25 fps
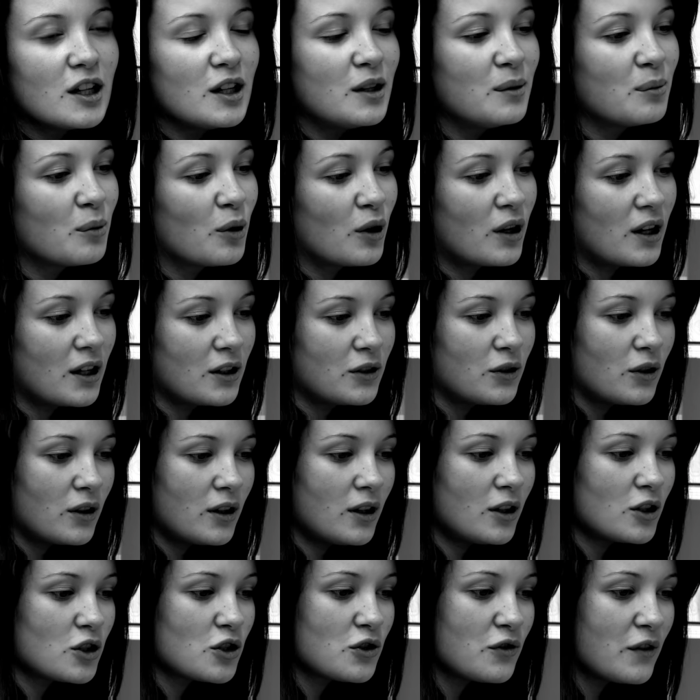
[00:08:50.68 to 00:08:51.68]
Il manquera de
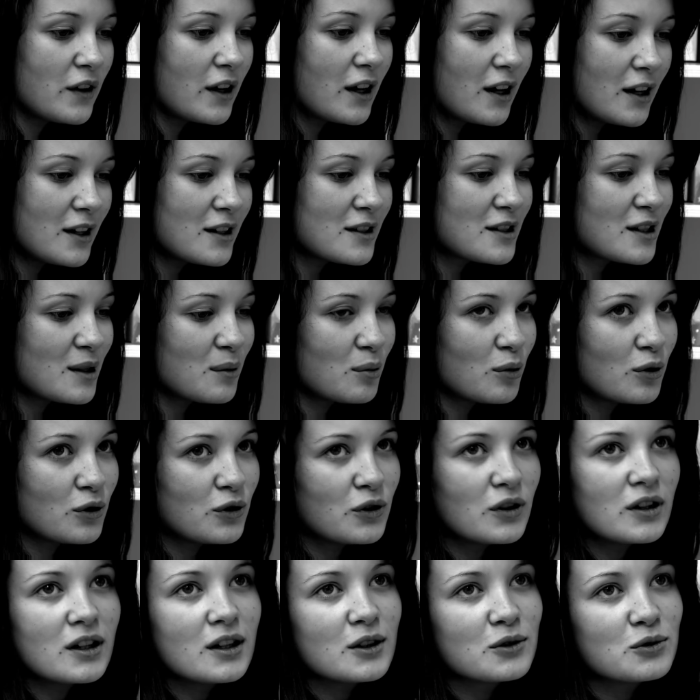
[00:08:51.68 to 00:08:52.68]
rien, je verrai à ce qu'il
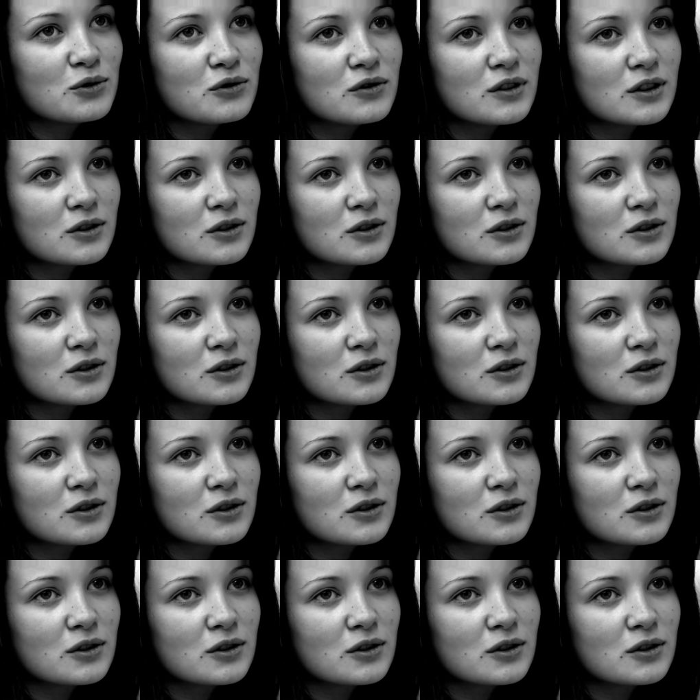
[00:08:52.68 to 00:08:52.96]
manque de rien toute